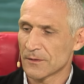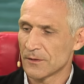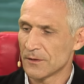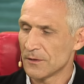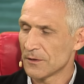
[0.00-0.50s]

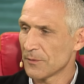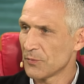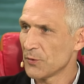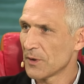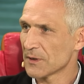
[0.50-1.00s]
i, i, ta
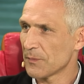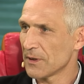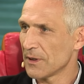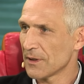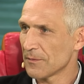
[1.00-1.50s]
piłka
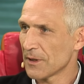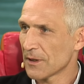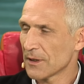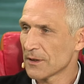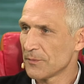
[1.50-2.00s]
spada tam na
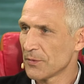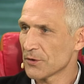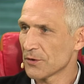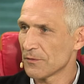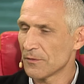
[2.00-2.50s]
klatkę
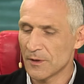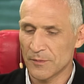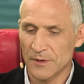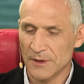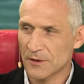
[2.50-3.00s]
piersiową
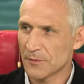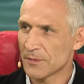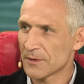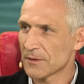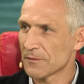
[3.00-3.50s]
albo na
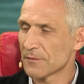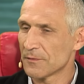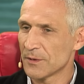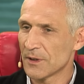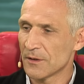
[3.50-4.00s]
stopę
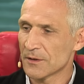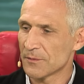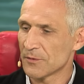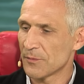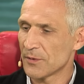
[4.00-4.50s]

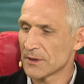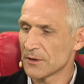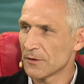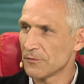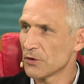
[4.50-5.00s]
wybiegającemu
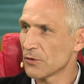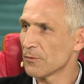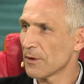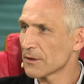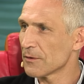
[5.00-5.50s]
napastnikowi tą
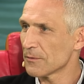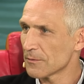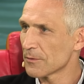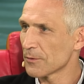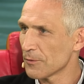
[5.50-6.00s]

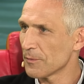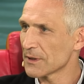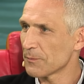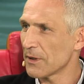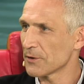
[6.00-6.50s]
łatką, którą
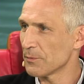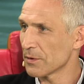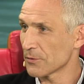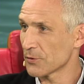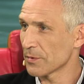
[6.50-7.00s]
ma spaść,
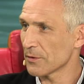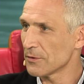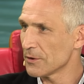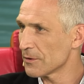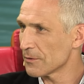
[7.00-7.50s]
broże
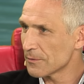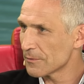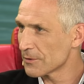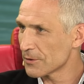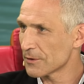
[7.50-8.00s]
broń, nie
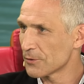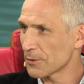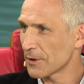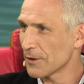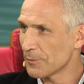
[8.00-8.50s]
tą, gdzie jest
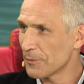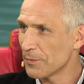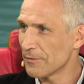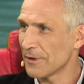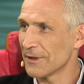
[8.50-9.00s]
dziurka do
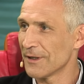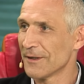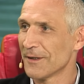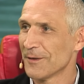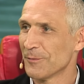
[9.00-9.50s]
pompowania,
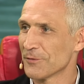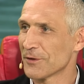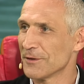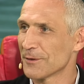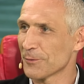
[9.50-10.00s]
bo
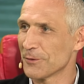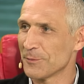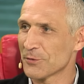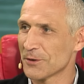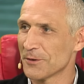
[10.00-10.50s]
wtedy
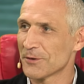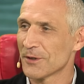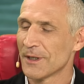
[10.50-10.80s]
trudniej przyjąć.